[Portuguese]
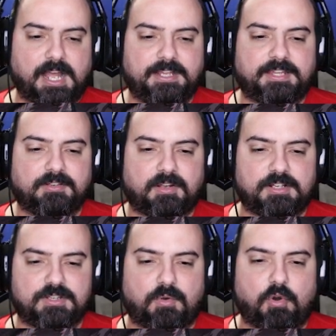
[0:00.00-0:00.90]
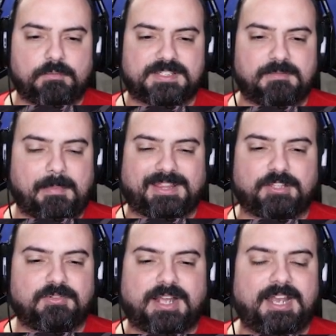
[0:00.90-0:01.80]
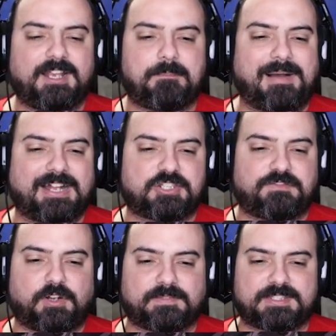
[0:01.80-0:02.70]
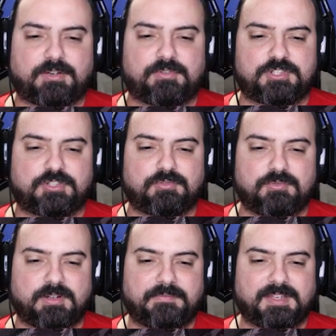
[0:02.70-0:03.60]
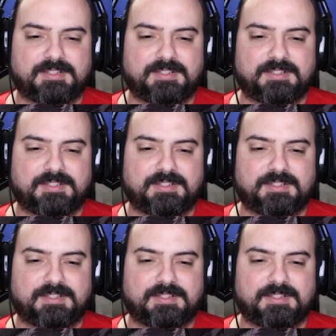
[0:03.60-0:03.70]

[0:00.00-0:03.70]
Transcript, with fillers: Ah, e tem um negócio de combo. Você vai batendo o cara, ele bate e volta, você continua.